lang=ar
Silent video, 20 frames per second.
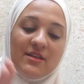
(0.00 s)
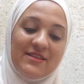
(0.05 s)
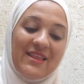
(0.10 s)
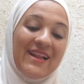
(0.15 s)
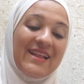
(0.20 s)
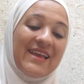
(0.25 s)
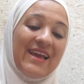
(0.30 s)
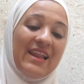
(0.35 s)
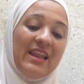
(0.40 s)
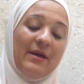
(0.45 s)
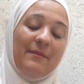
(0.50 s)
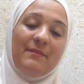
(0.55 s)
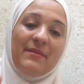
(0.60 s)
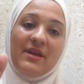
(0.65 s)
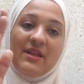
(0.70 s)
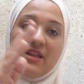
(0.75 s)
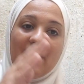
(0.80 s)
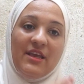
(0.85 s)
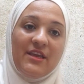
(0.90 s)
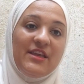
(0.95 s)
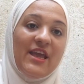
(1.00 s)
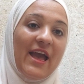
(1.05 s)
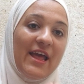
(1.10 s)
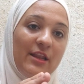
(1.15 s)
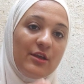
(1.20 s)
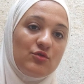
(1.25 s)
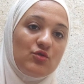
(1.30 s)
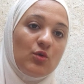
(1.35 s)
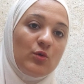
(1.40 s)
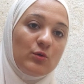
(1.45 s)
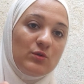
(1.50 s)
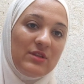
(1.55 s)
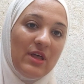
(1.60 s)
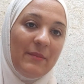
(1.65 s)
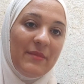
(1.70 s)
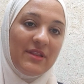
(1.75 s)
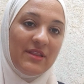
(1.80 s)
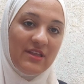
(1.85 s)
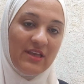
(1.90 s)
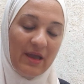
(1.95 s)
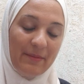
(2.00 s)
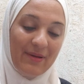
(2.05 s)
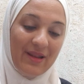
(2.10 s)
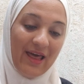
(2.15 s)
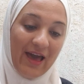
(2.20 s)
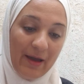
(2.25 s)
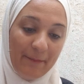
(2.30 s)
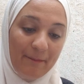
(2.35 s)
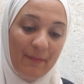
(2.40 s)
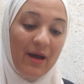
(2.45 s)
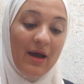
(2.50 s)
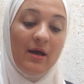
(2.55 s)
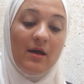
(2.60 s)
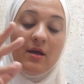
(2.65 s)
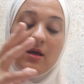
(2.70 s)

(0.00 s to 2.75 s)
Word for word: ده الكلام اللي هي قالته قدام النيابة العامة.